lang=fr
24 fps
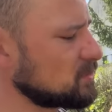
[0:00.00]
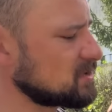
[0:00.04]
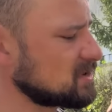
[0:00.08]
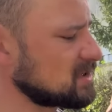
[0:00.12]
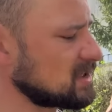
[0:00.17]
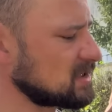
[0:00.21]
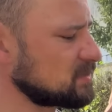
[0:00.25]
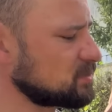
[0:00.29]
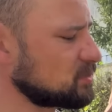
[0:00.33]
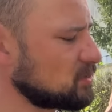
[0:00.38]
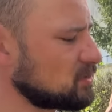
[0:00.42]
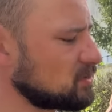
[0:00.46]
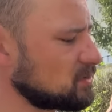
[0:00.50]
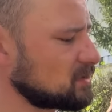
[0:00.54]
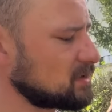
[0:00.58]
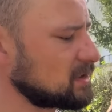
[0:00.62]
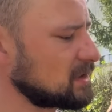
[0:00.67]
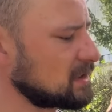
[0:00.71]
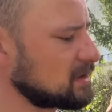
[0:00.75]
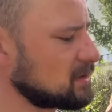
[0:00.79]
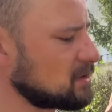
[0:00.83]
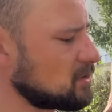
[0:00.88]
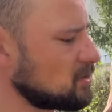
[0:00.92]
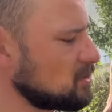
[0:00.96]
ça se prend dans
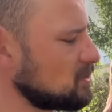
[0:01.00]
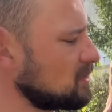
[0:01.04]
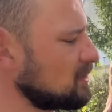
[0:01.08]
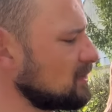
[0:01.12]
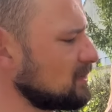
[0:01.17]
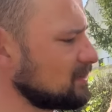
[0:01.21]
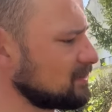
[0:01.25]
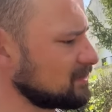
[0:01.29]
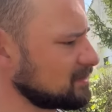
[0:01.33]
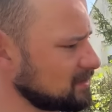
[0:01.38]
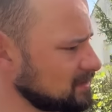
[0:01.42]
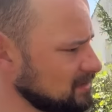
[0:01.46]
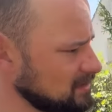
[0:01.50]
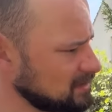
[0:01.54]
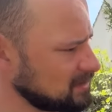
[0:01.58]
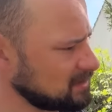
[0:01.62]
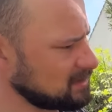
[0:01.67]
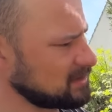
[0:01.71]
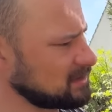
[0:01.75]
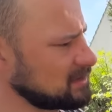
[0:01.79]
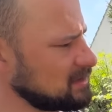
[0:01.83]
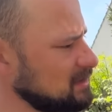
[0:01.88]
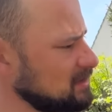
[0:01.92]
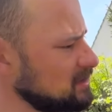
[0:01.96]
l'écran là
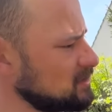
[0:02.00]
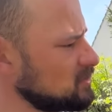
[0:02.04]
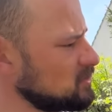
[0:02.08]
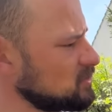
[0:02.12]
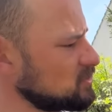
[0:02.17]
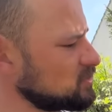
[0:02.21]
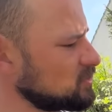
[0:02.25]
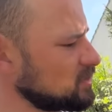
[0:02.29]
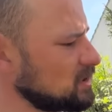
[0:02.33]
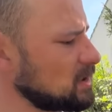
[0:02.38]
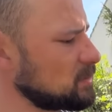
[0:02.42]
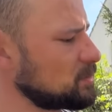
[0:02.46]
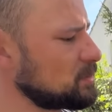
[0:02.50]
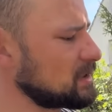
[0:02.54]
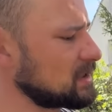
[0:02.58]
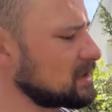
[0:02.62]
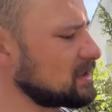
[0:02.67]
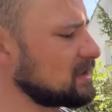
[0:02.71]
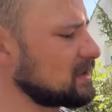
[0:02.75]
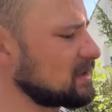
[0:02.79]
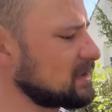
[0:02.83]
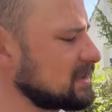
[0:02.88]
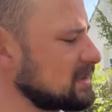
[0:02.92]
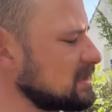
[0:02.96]
il y a des crans sur la
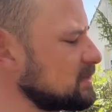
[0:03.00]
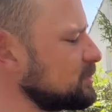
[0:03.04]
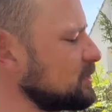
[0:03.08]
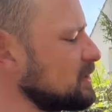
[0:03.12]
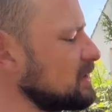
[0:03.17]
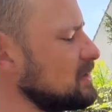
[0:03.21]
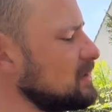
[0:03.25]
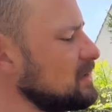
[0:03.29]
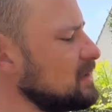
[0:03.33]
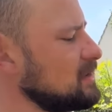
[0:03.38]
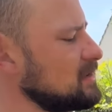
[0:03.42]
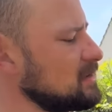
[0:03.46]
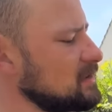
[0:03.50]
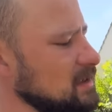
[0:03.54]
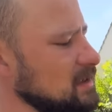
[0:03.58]
patte là qui se prennent là et